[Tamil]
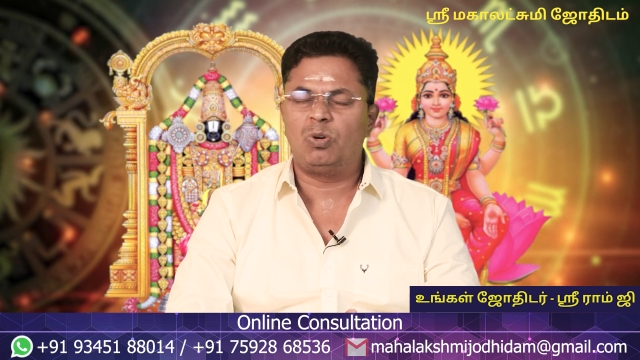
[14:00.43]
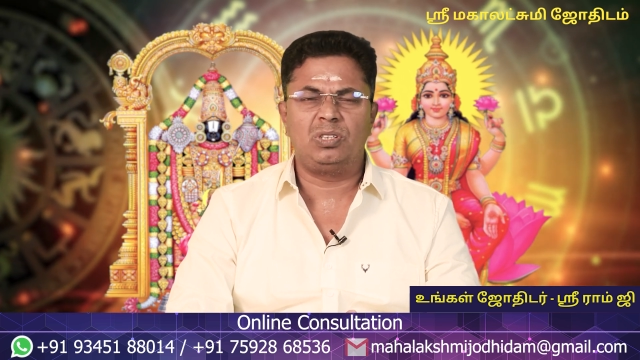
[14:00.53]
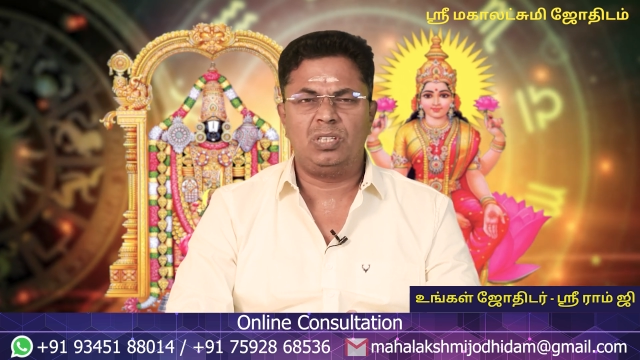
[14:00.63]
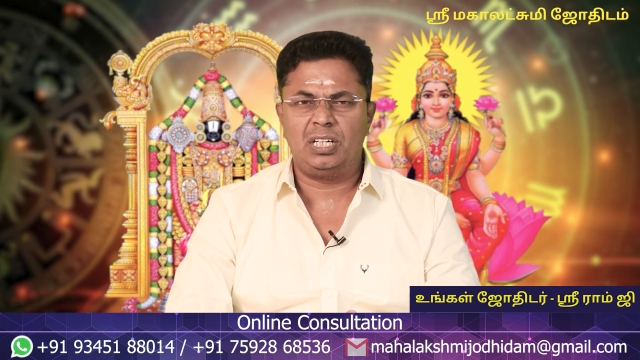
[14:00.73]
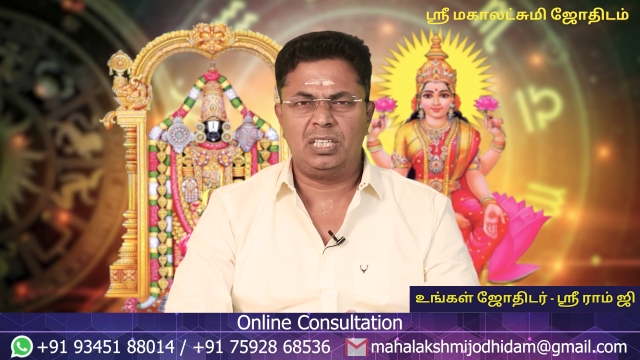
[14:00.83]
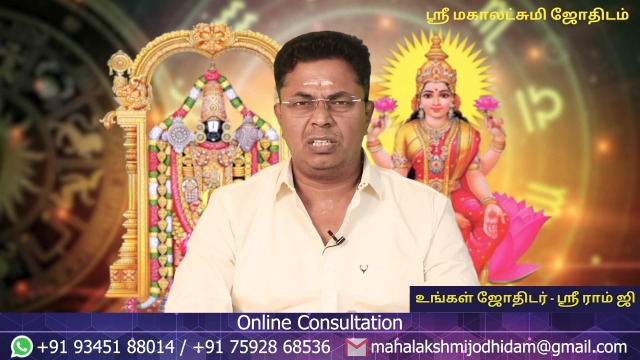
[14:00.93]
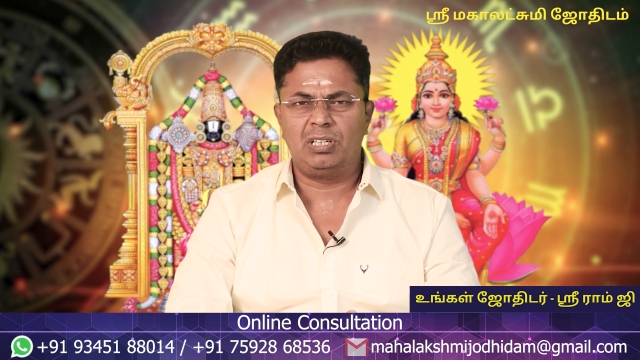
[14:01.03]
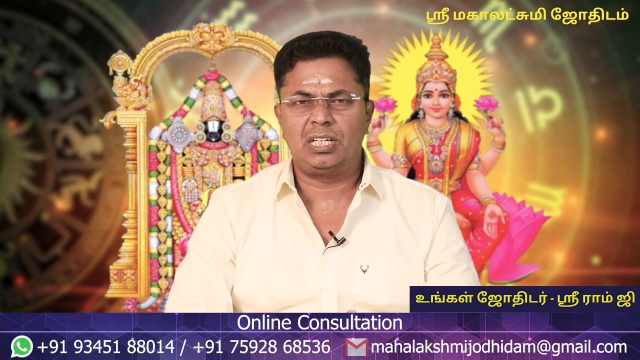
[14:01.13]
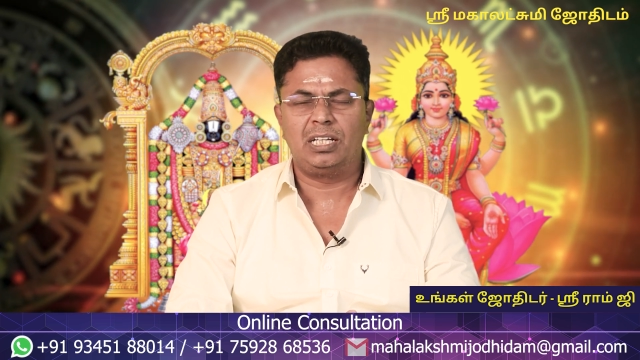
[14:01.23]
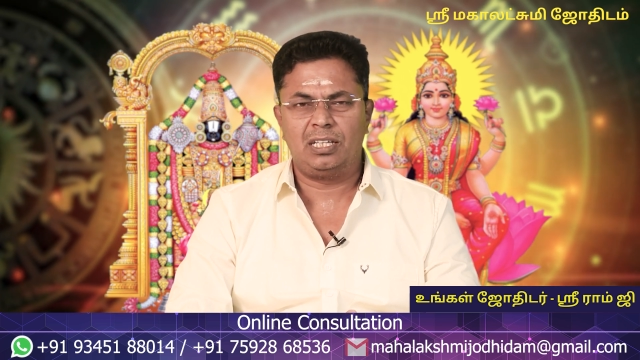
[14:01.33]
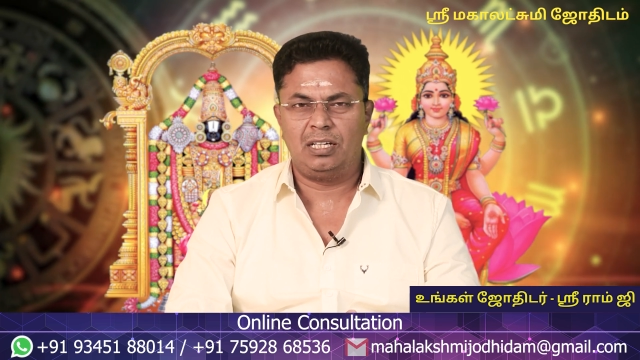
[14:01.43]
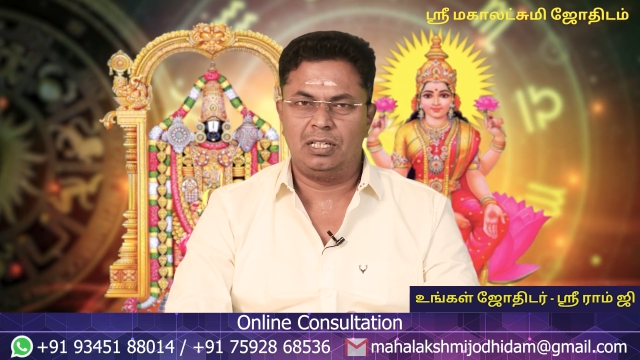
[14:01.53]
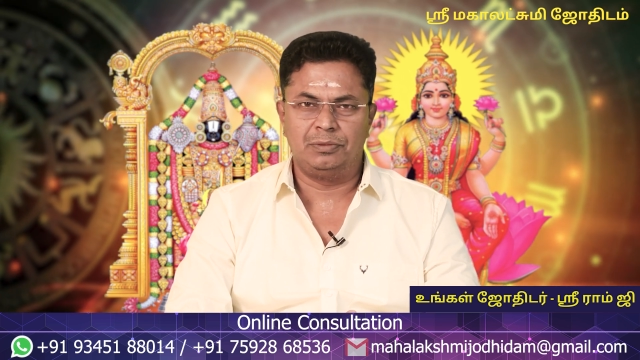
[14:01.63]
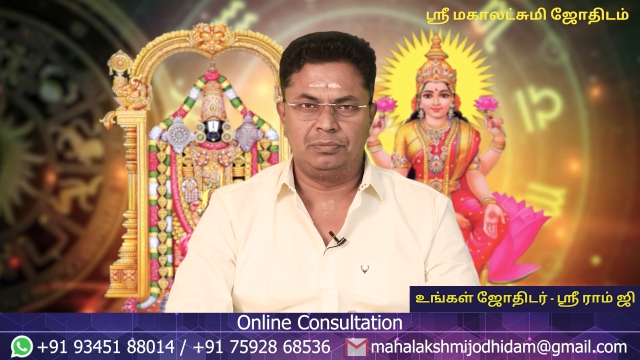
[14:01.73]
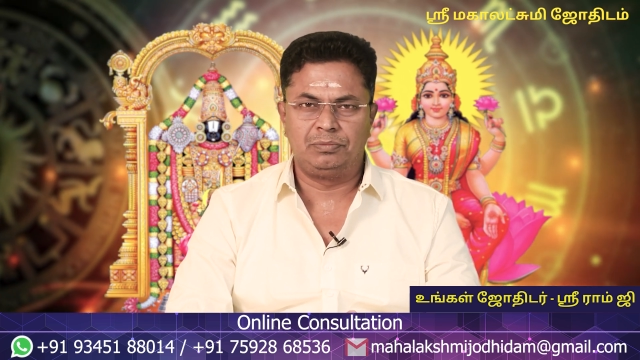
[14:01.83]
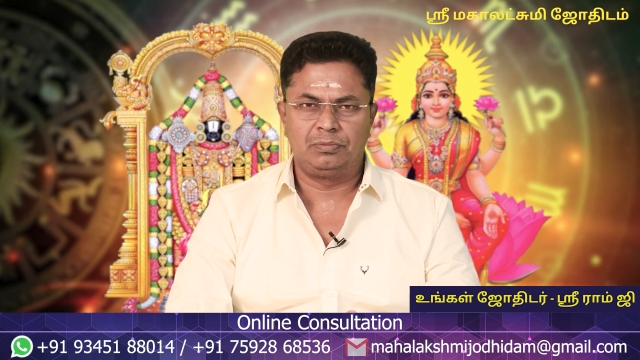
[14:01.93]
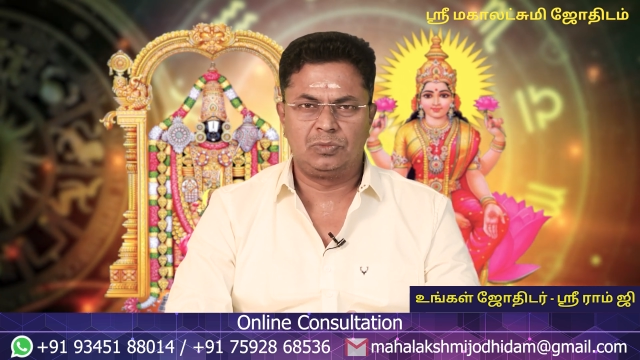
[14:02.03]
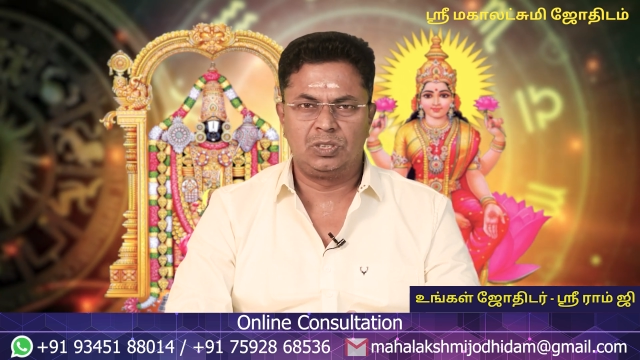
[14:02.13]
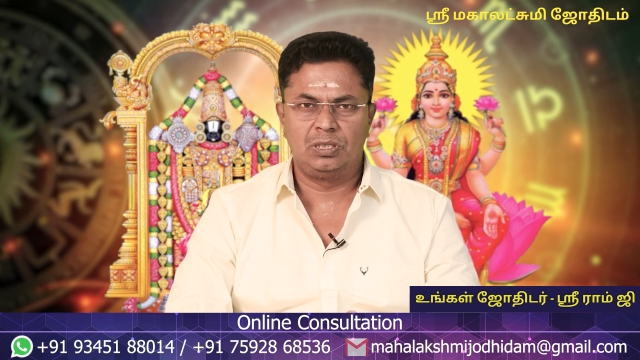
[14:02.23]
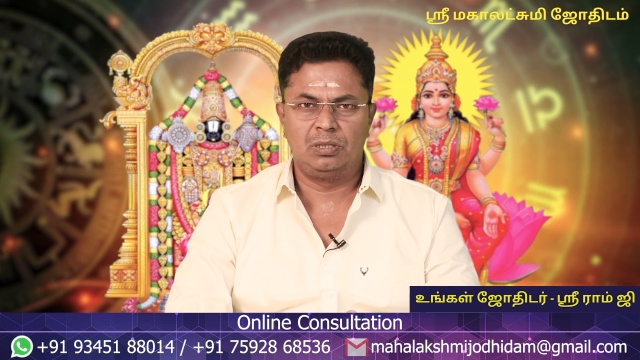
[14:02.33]
யோகம் தானே தவிர கெடுதல் இல்லை
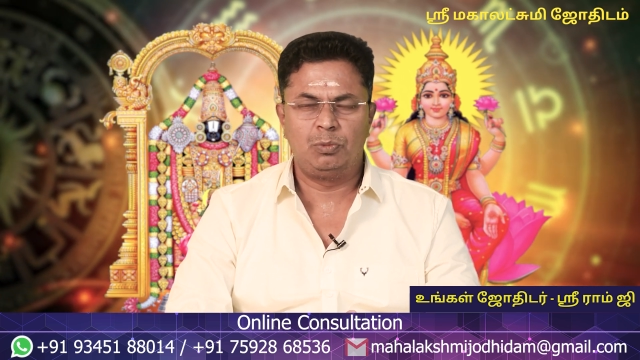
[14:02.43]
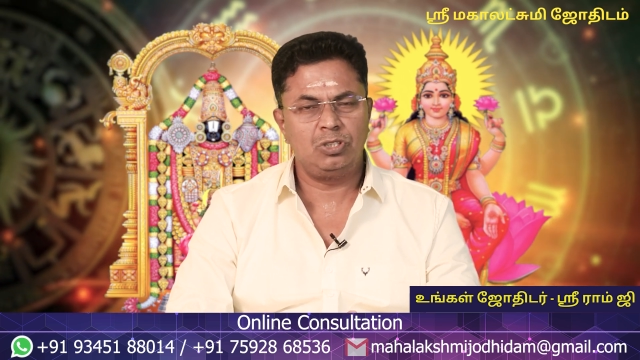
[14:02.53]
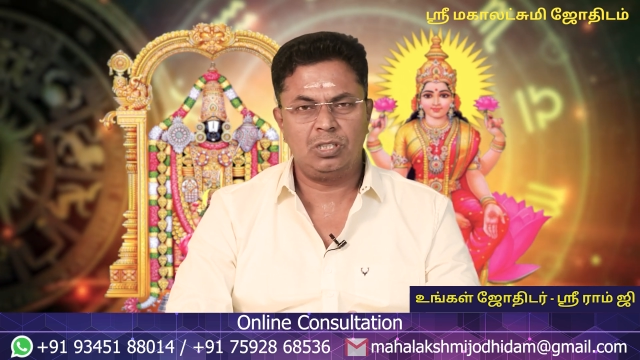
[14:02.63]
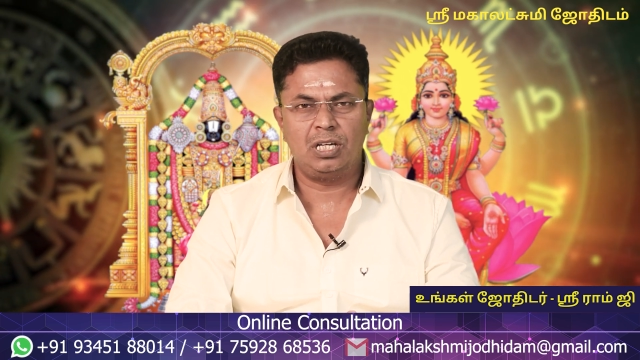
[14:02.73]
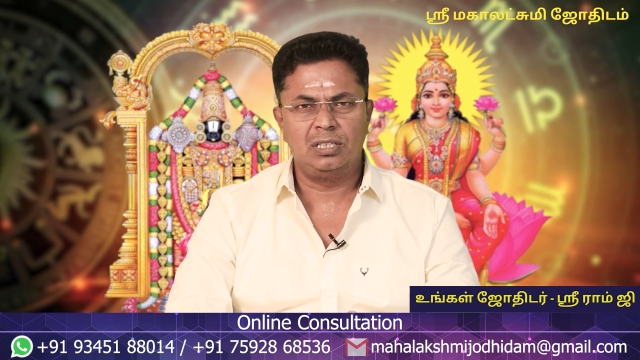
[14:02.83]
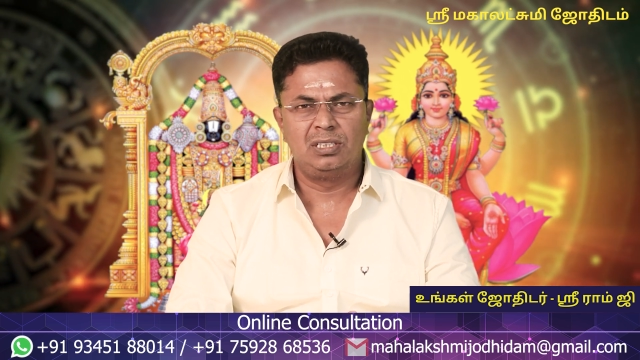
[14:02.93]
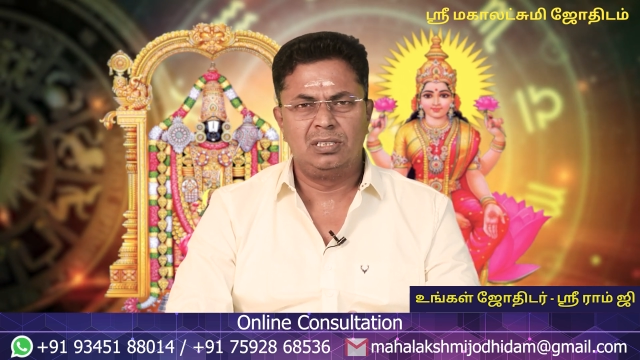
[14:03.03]
புரிஞ்சுங்களா